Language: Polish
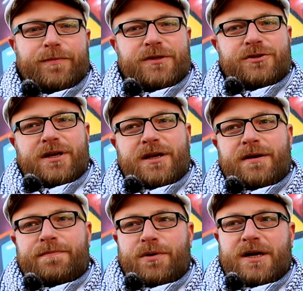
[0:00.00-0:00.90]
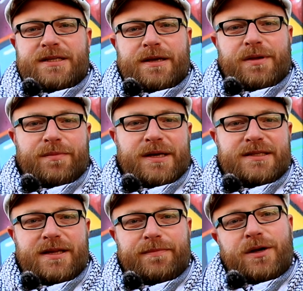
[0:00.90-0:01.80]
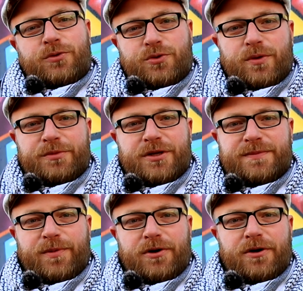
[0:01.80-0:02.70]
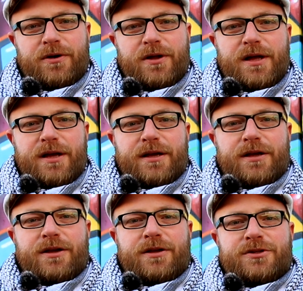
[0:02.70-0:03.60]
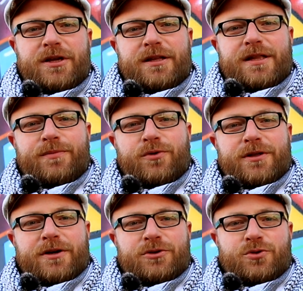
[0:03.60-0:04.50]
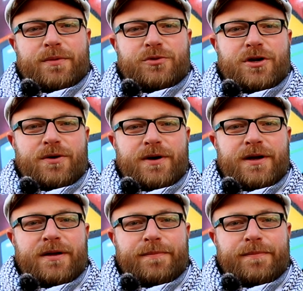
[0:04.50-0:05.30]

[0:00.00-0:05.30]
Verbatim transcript: gdzie pokazałem kim jestem, nauczyłem się sporo i dzięki temu, gdy kończyłem szkołę,